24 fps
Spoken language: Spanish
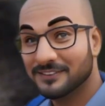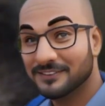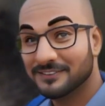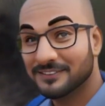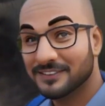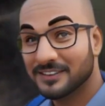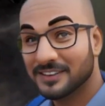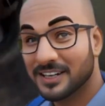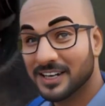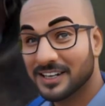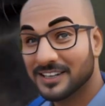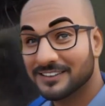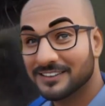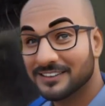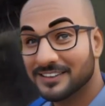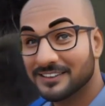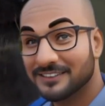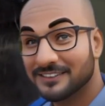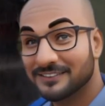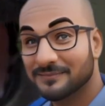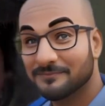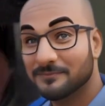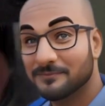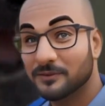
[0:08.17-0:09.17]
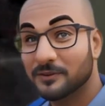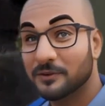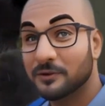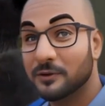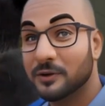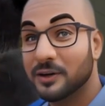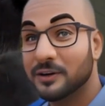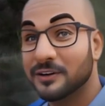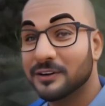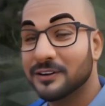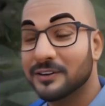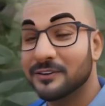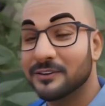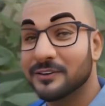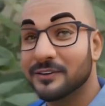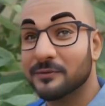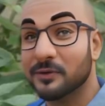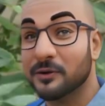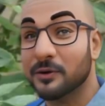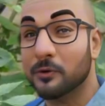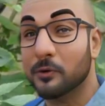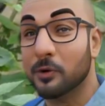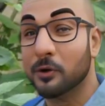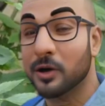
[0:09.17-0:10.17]
Se caracteriza por su
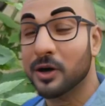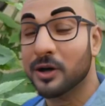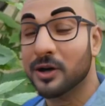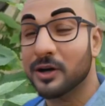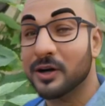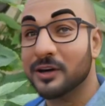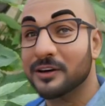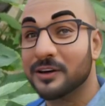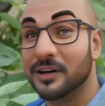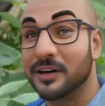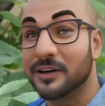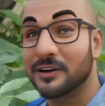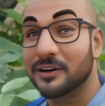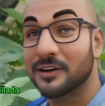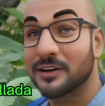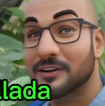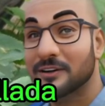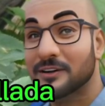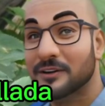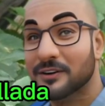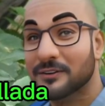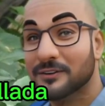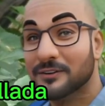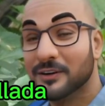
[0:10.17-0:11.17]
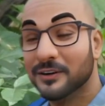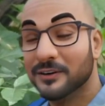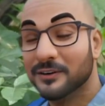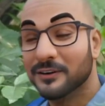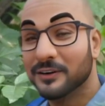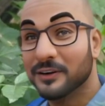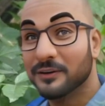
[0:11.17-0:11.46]
distintiva cola larga y anillada,